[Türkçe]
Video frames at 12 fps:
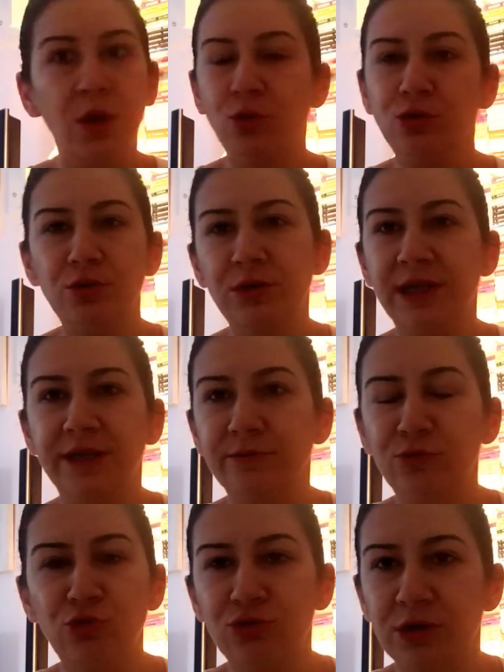özür
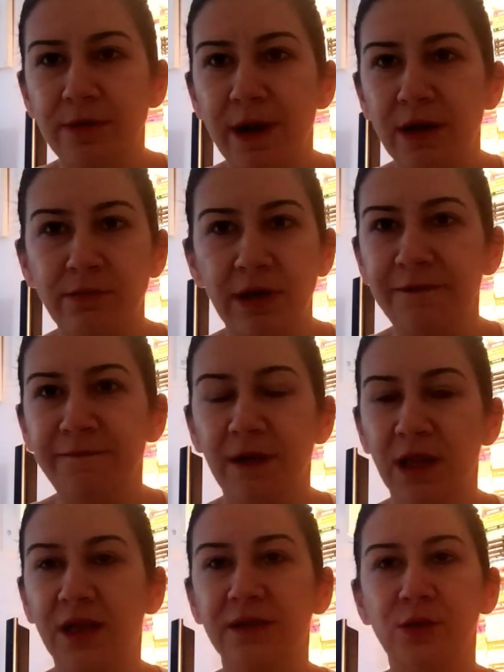dilerim kusura bakmayın
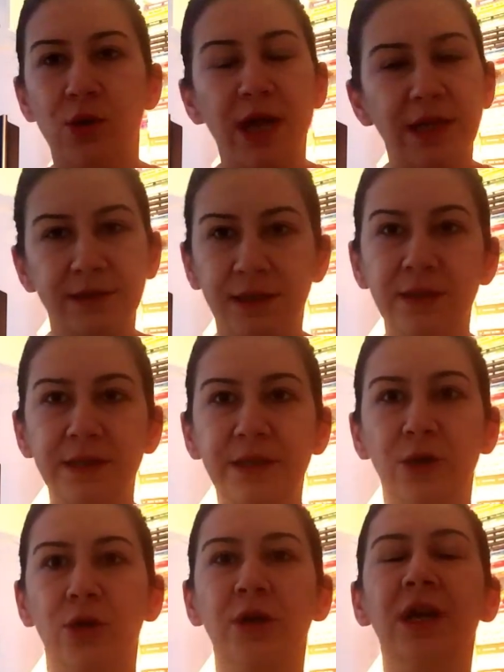falan diyor yani
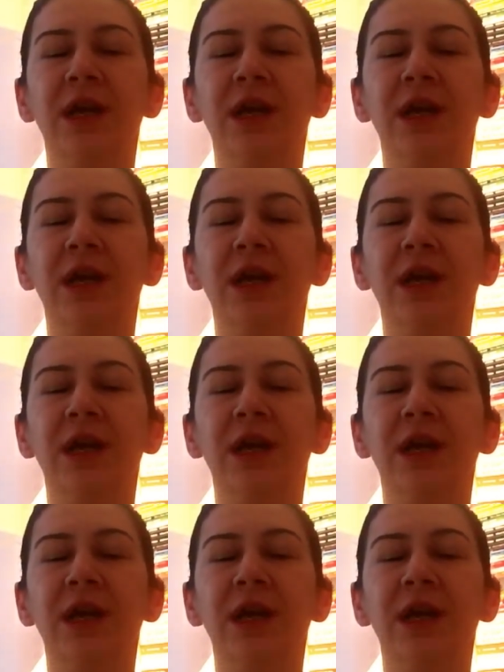dalıyor.